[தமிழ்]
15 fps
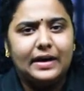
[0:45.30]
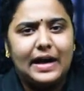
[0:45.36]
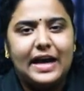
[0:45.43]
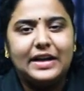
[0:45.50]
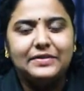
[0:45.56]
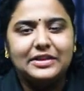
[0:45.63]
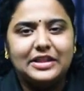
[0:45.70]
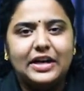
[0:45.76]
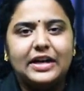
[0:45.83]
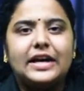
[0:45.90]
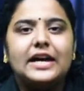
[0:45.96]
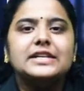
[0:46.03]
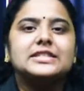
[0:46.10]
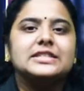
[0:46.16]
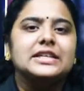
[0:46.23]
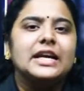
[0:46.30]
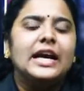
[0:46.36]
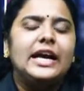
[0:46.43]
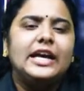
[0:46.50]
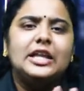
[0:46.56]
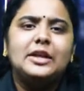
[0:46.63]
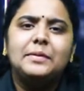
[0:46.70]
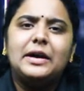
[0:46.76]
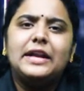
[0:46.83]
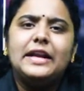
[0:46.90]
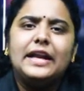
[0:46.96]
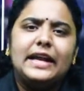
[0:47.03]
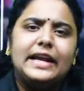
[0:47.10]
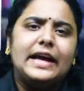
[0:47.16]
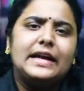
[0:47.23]
அரவிந்த் ஆகாஷ் இந்த மாதிரி
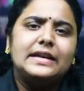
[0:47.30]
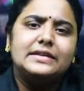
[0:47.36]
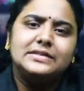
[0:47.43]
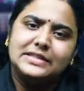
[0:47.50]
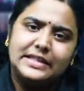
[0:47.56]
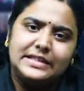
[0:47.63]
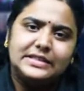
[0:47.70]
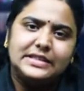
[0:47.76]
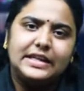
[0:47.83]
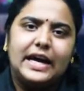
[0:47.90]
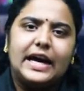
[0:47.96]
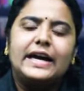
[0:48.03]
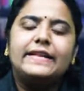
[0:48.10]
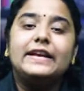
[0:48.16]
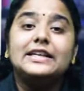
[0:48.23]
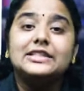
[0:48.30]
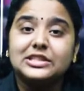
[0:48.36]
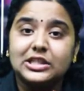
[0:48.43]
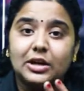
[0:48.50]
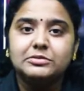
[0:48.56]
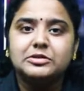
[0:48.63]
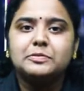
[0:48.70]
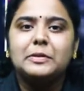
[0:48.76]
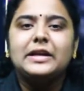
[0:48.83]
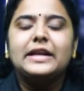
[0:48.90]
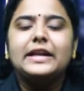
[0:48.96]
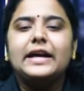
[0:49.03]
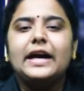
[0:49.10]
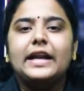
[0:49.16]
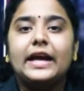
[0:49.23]
நிறைய ஆக்டர்ஸ் நடிச்சிருக்காங்க இதில் சான்ஸ்
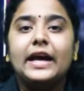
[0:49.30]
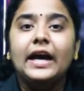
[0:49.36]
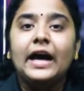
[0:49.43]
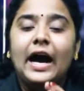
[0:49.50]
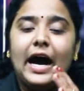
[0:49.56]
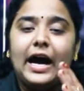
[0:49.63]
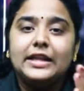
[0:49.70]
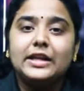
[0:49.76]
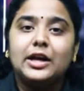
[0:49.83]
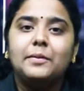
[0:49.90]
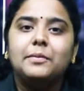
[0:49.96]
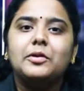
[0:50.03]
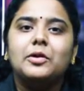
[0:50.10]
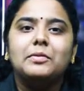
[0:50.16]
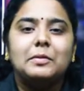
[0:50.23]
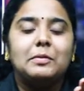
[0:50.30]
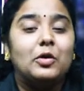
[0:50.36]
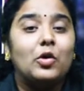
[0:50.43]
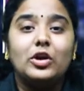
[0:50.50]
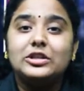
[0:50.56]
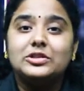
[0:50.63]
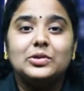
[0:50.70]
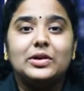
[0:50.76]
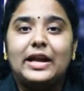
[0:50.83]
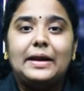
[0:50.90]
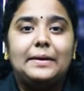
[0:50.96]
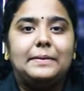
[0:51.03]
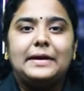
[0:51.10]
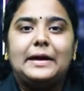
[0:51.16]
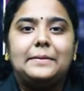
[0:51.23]
பண்ணியிருக்காரு அதுக்கப்புறம் நம்ம கோலி
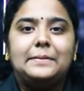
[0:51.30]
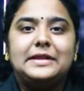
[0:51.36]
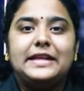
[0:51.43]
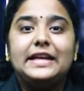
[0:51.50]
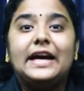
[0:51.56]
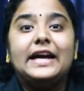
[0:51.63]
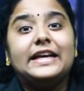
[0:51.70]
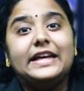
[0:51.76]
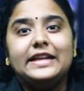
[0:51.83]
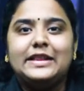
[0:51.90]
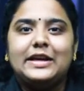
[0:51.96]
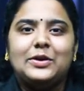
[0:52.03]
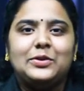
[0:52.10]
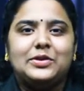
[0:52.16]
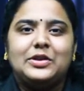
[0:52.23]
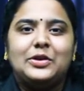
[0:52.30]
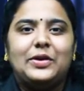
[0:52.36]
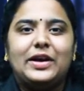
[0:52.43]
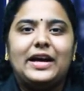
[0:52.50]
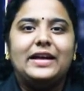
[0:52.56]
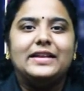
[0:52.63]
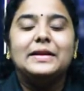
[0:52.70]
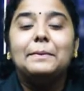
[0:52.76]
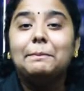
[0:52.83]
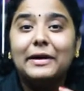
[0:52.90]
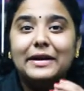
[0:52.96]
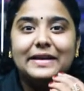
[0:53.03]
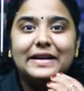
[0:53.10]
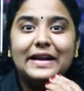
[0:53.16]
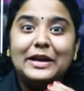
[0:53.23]
சோடாவில் பண்ணாங்க பார்த்தீங்களா கீதான்னு ஒருத்தவங்க அந்த
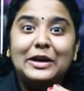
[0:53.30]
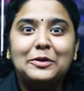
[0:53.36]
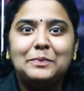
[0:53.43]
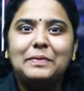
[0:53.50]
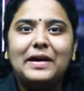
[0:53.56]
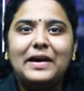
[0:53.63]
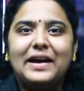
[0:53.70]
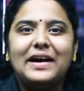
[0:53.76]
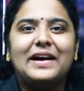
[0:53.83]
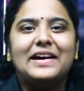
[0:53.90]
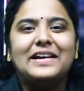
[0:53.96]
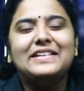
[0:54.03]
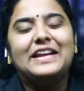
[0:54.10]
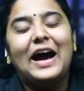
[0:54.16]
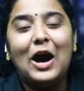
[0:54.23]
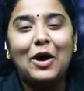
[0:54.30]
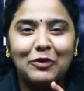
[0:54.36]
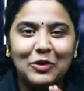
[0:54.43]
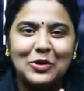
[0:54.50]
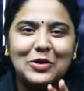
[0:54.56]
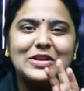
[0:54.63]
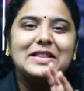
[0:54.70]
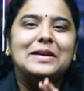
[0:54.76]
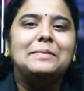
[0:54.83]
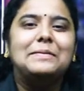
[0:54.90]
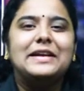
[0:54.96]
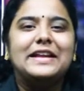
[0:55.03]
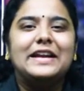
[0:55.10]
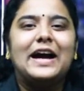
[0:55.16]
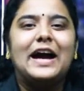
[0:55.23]
பல்லாம் எடுப்பா அவங்களும் இதில்
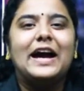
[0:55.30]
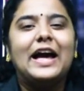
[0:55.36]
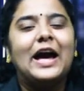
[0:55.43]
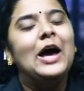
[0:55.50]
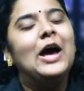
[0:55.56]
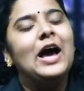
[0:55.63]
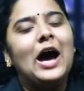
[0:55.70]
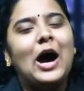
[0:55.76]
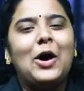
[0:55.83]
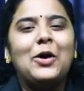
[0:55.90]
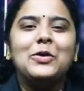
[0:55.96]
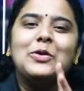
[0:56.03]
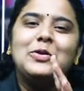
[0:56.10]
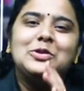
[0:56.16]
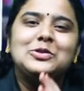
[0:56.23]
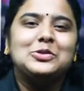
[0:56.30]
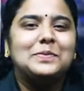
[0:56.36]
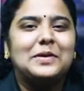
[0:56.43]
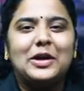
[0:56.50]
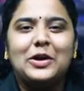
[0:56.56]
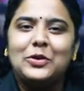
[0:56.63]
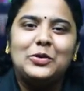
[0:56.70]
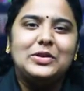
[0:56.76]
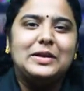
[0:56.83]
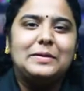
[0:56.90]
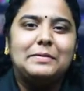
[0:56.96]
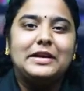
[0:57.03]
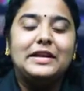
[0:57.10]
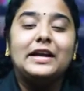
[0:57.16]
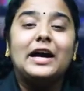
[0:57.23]
பண்ணியிருக்காங்க அவங்களும் ஒரு சூப்பரான ரோல்
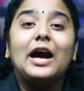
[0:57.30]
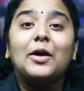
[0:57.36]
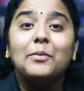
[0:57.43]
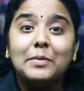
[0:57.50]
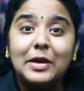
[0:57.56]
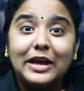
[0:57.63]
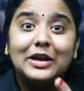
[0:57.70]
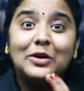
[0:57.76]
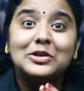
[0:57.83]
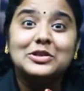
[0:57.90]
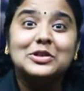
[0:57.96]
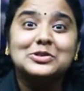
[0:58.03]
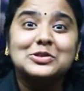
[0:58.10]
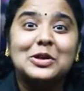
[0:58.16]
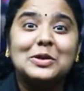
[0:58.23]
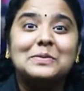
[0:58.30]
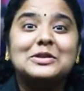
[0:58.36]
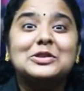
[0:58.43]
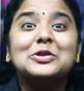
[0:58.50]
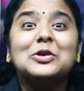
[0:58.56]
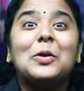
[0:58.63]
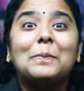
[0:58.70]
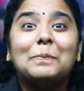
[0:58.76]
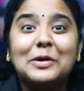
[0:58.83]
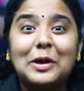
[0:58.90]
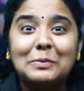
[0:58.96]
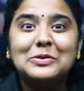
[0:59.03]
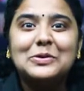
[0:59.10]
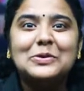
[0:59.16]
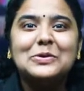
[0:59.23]
தான் பண்ணியிருக்காங்க மெயினாக ஒருத்தர் சொல்ல வந்துட்டோம்
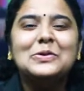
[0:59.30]
பிரபு